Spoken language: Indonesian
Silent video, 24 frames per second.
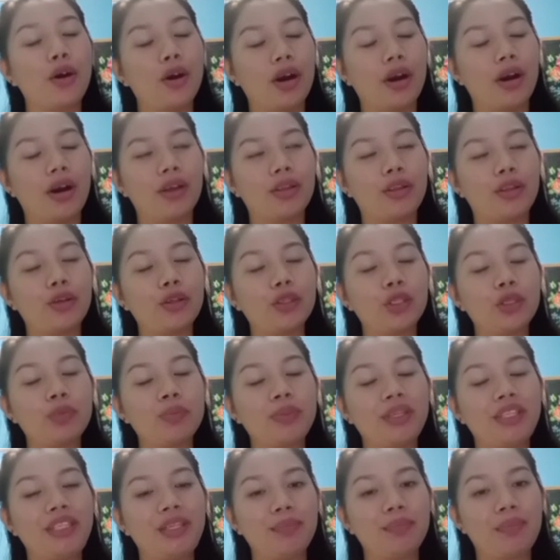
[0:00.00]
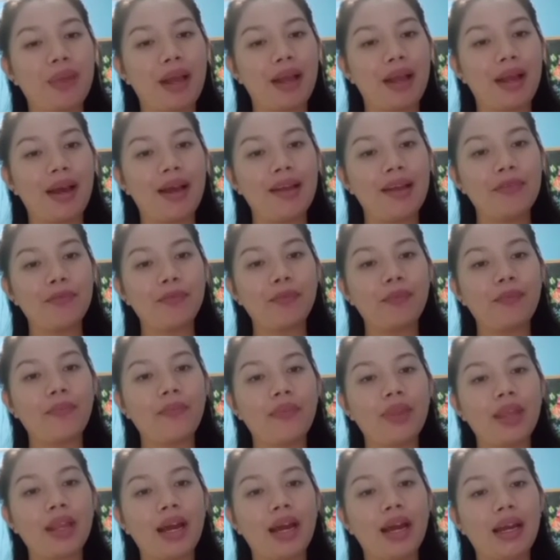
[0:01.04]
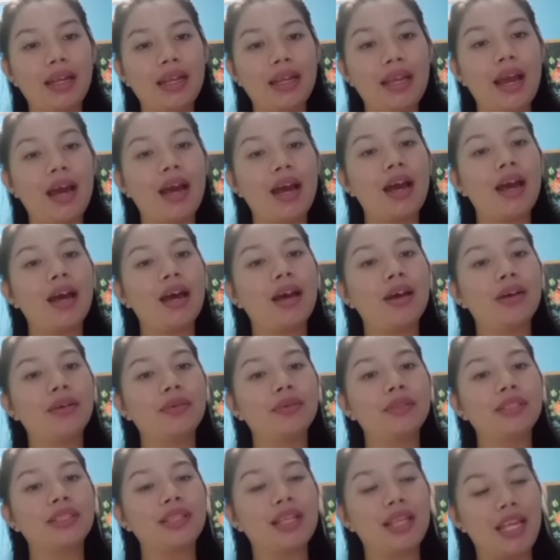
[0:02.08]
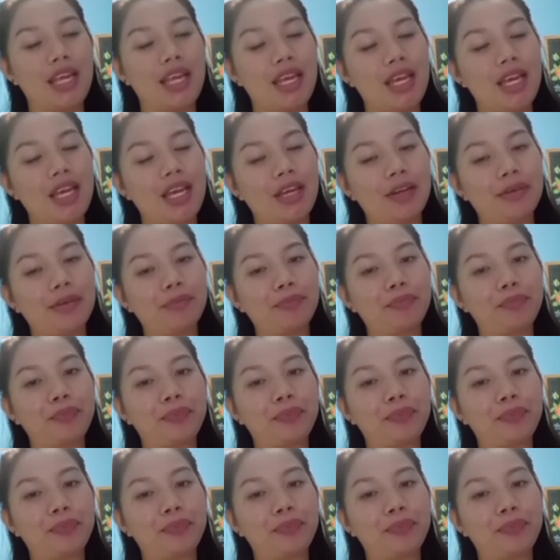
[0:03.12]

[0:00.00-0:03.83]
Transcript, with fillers: uh, terus menciptakan karya seni